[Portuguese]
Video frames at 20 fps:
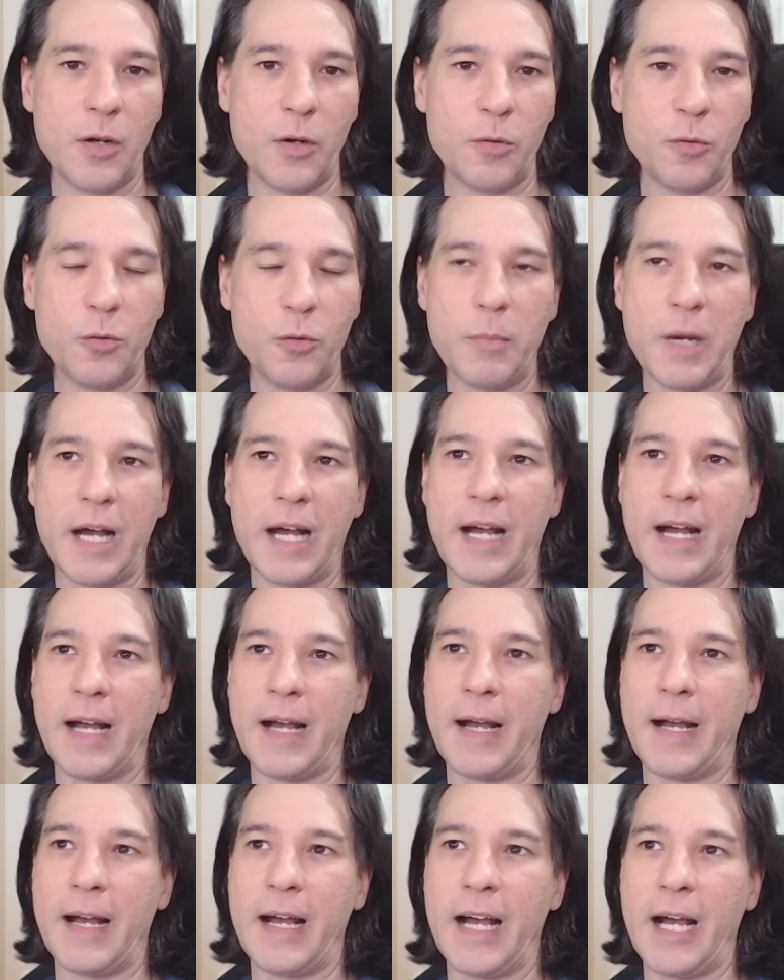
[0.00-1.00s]

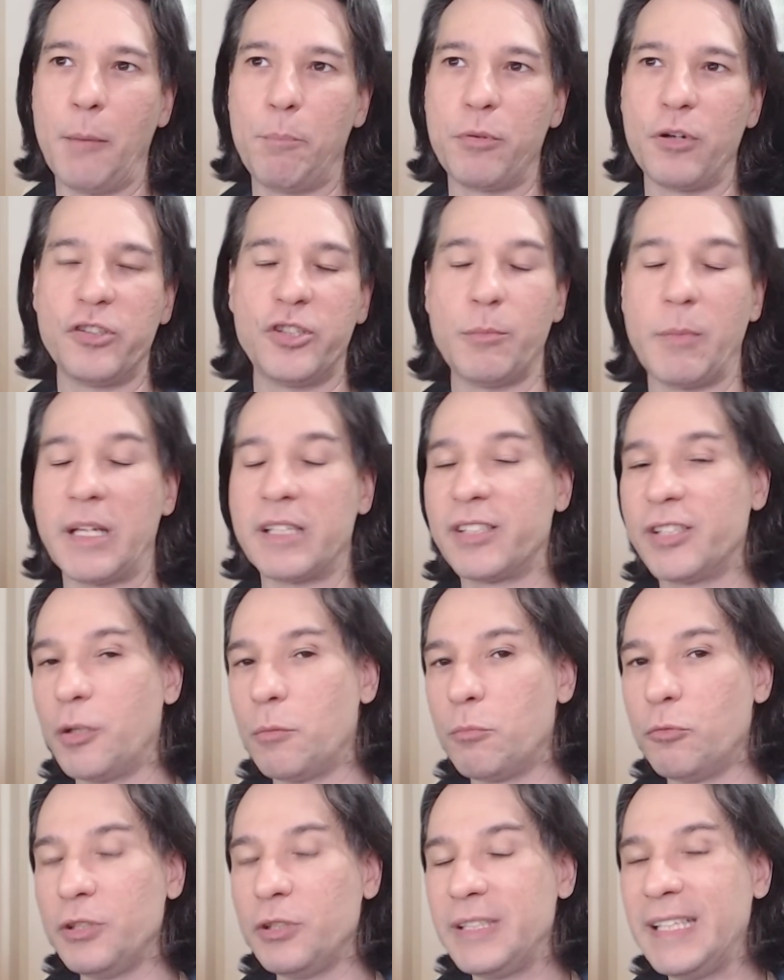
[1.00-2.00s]
uma aproximação
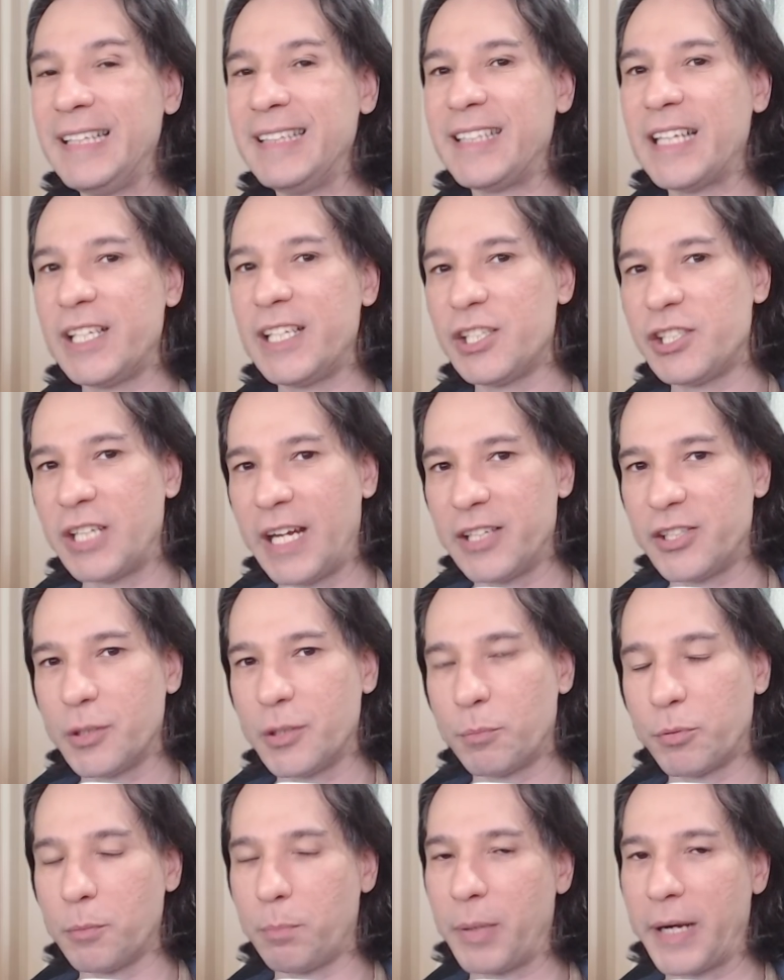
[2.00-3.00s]
muito inteligente
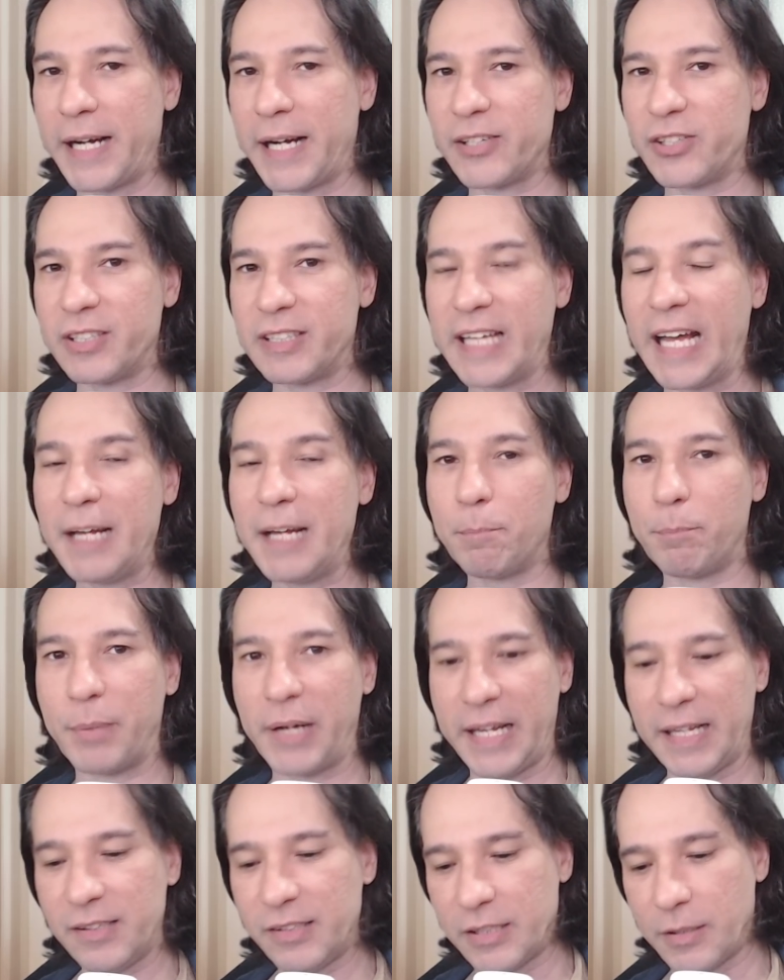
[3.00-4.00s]
por parte da
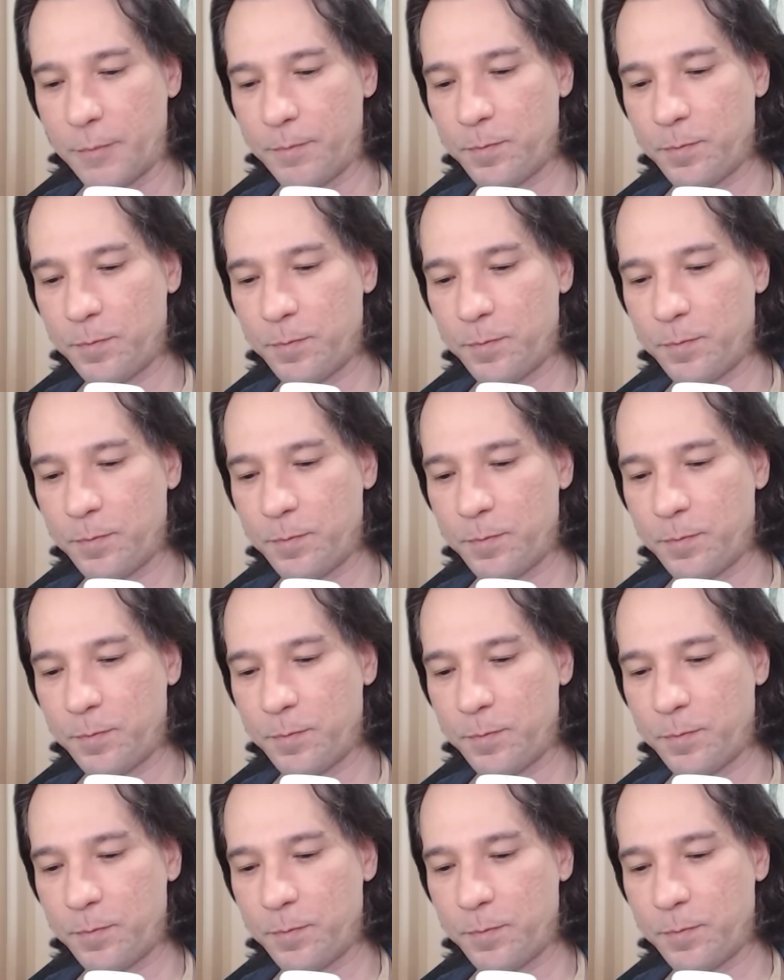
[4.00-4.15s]
empresa